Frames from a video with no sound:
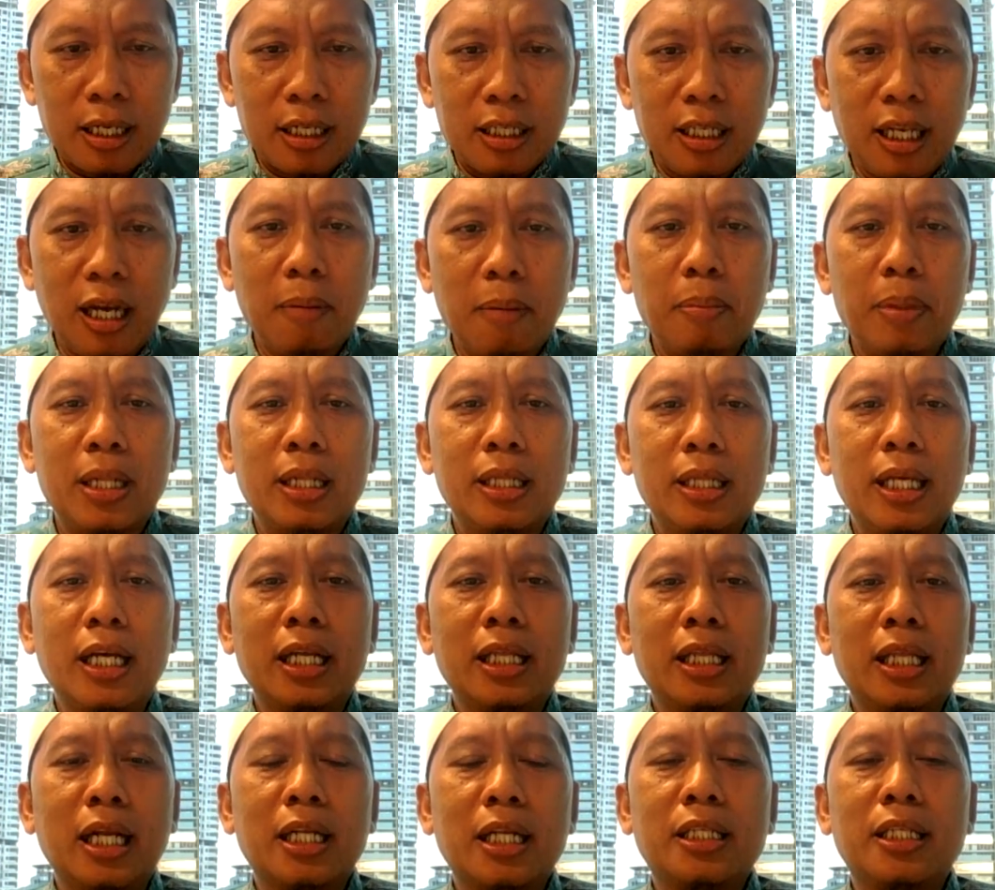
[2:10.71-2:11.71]
Yang penting
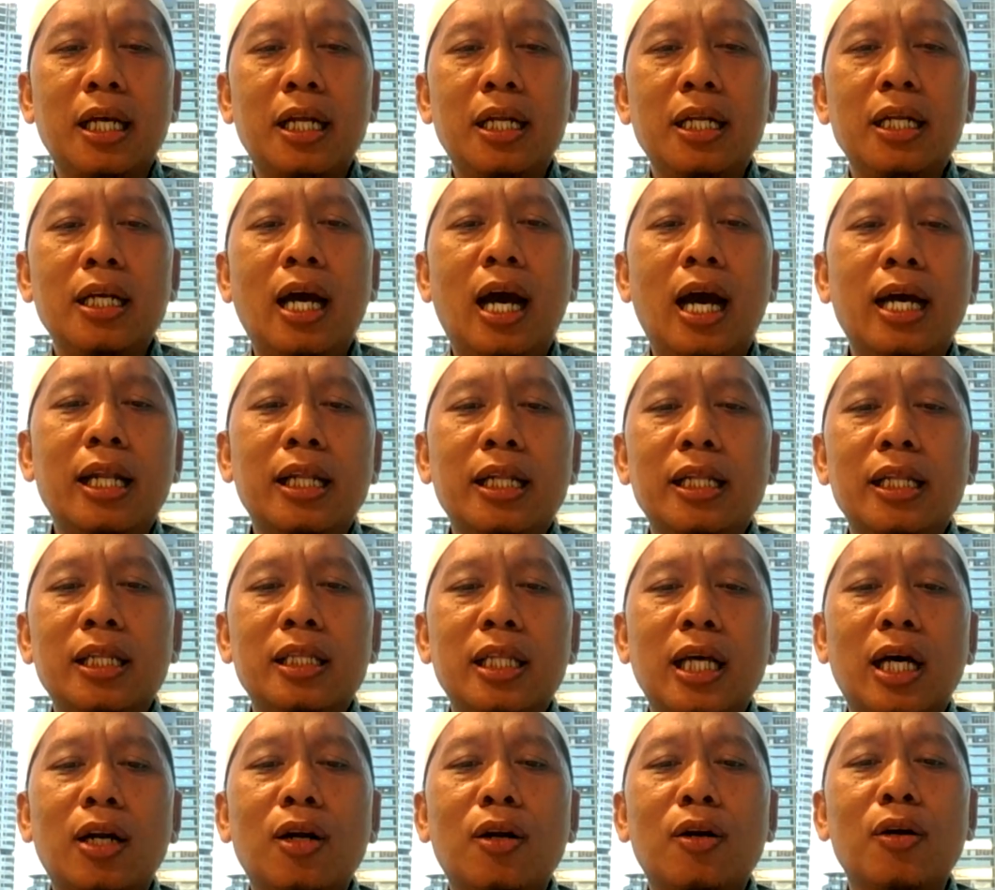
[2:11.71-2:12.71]
terjadi
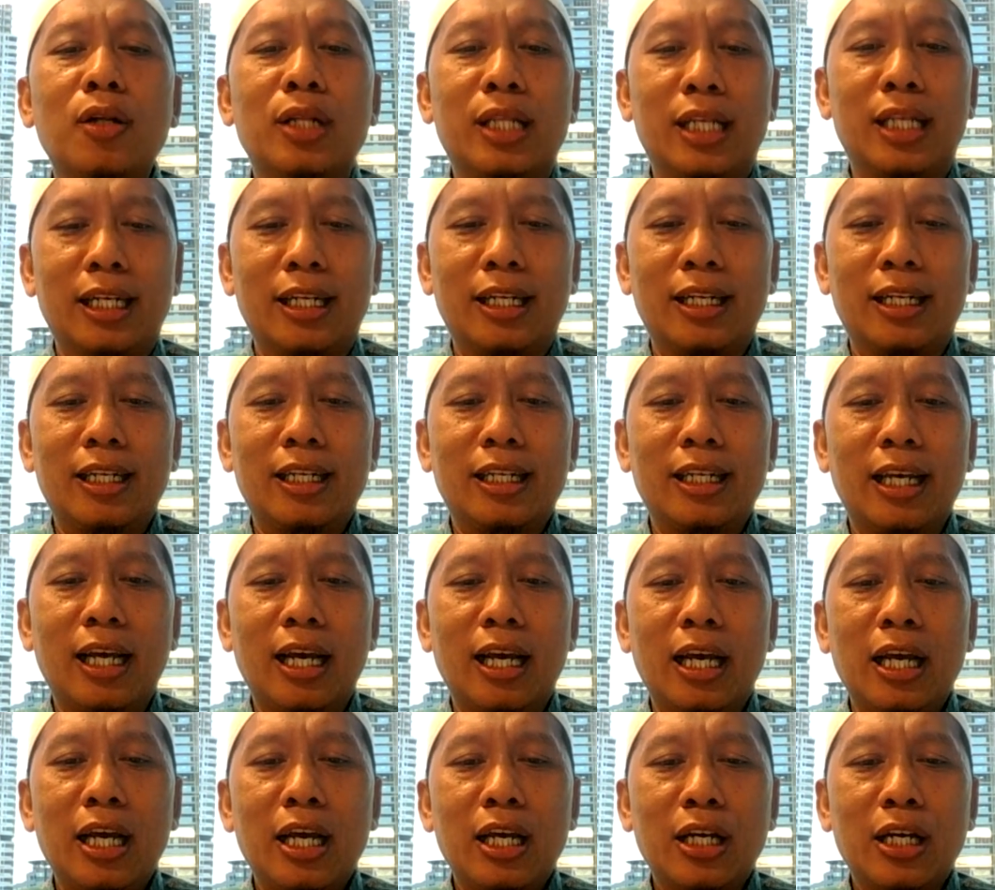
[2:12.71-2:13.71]
antarodin
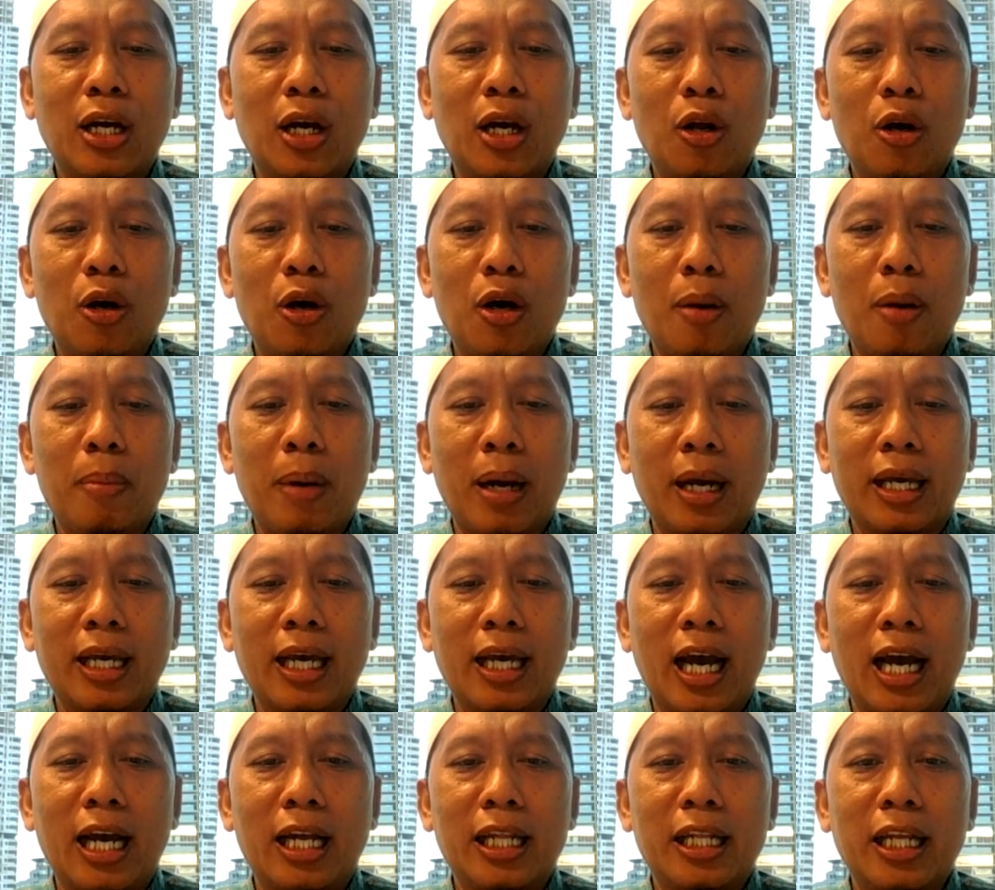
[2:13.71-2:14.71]
ya. Kalau pakai
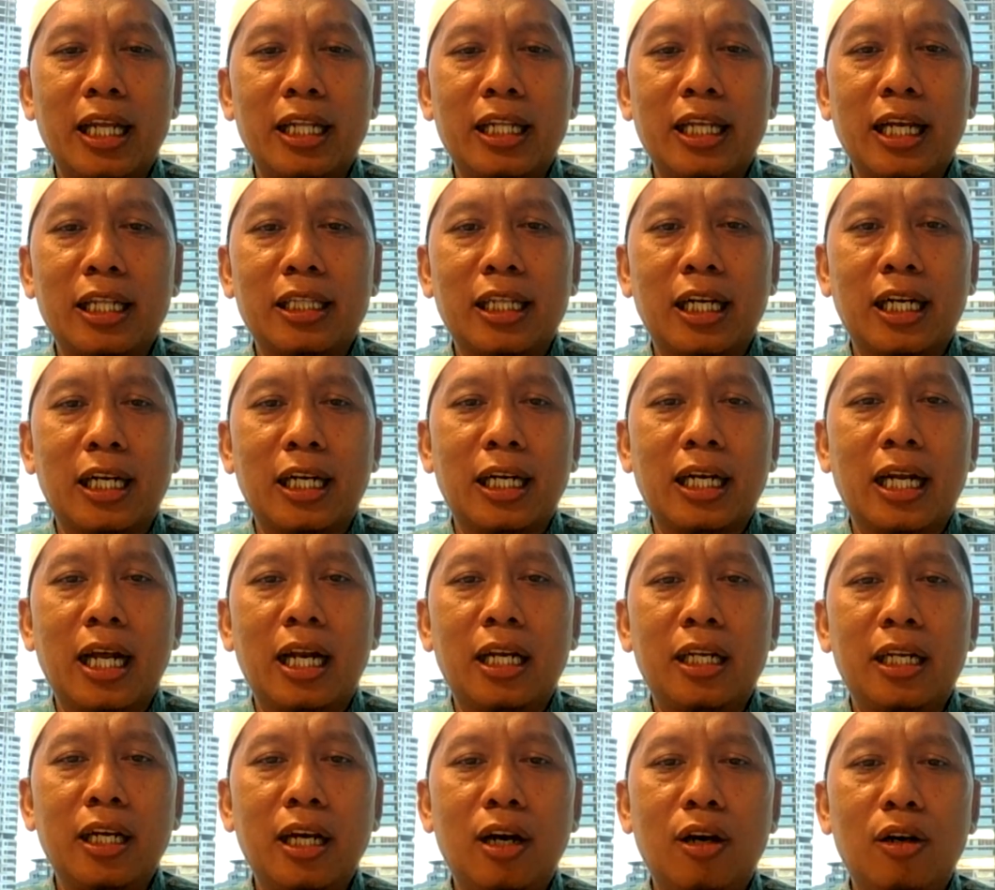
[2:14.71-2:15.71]
ayat yang
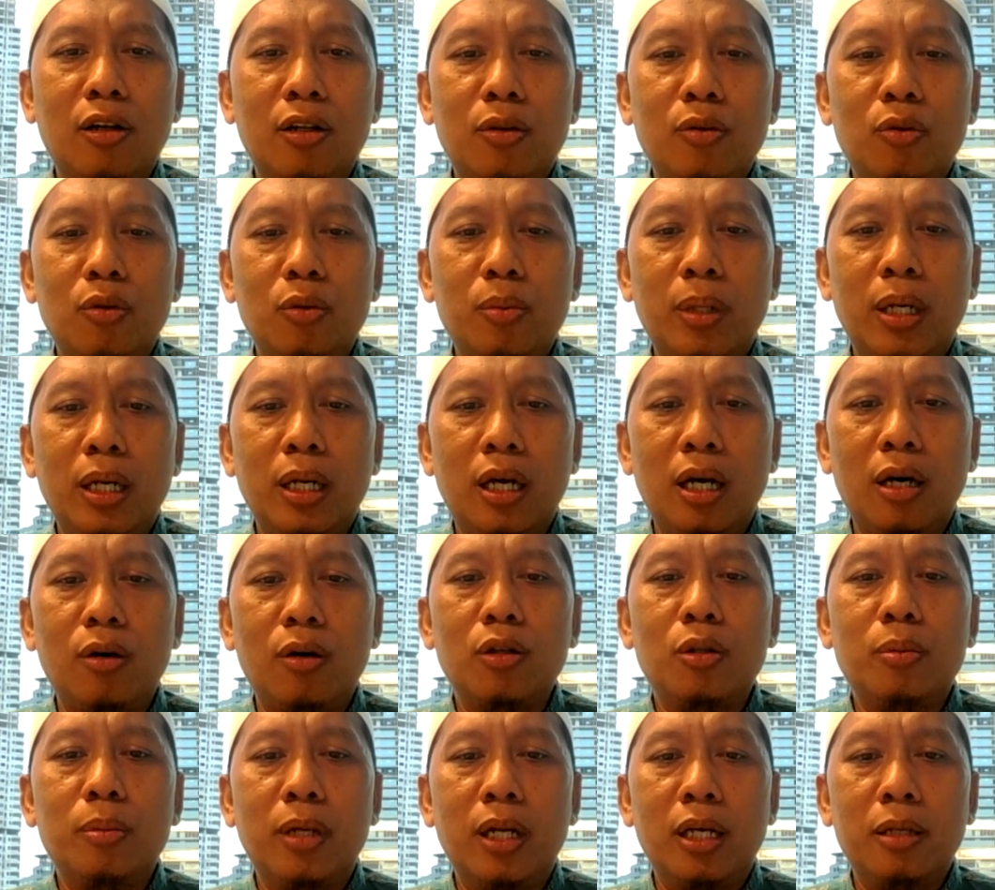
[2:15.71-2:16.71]
terkenalnya
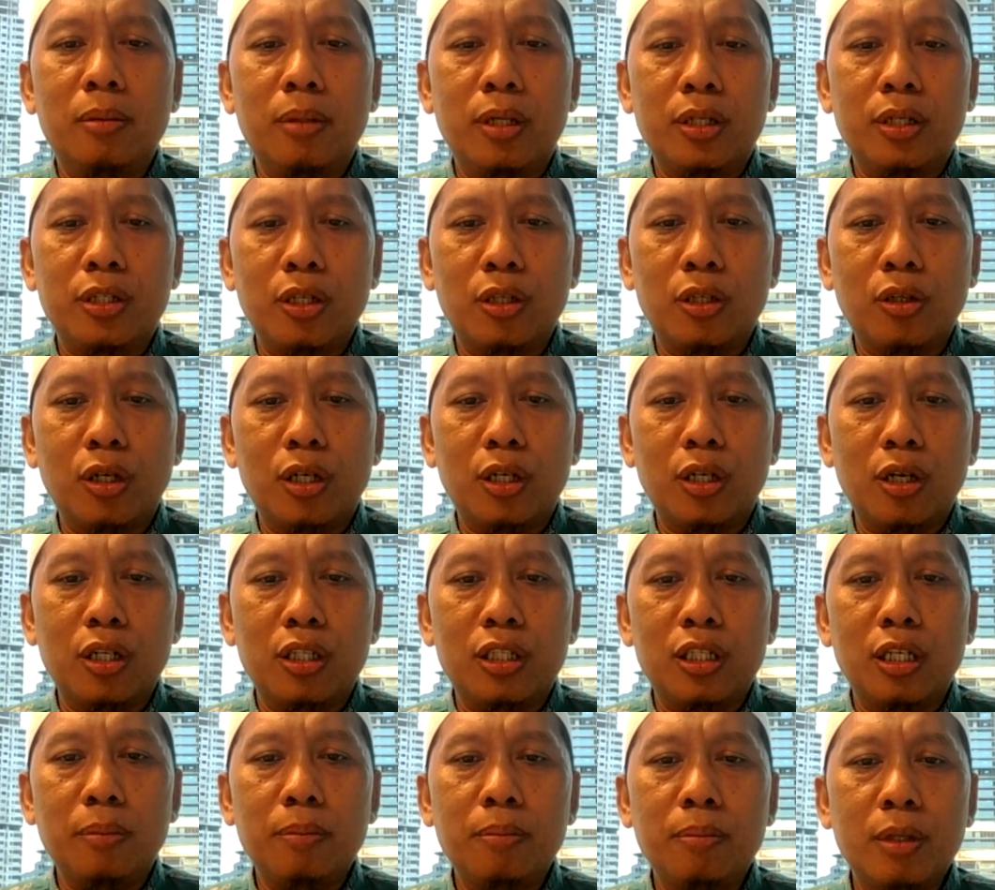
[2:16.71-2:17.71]
a'udzubillahi
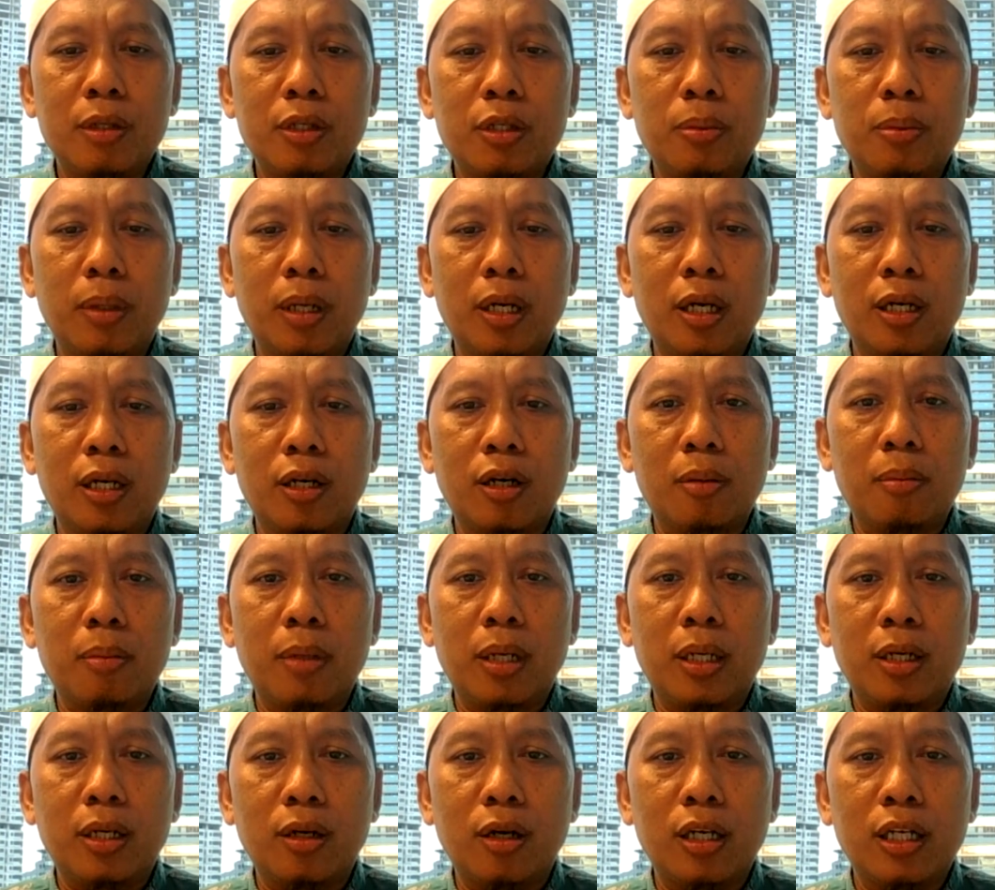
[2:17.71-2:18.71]
minasyaitonirrajim.
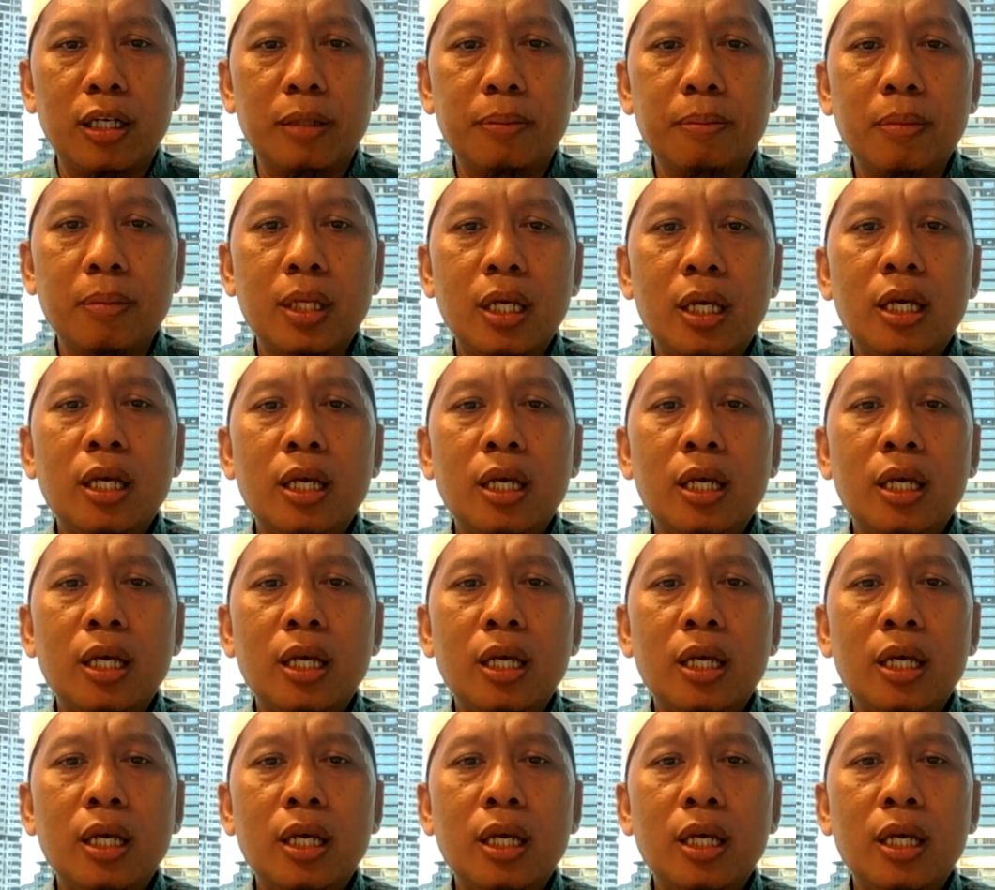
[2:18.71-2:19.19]
Bismillahirrahmanirrahim.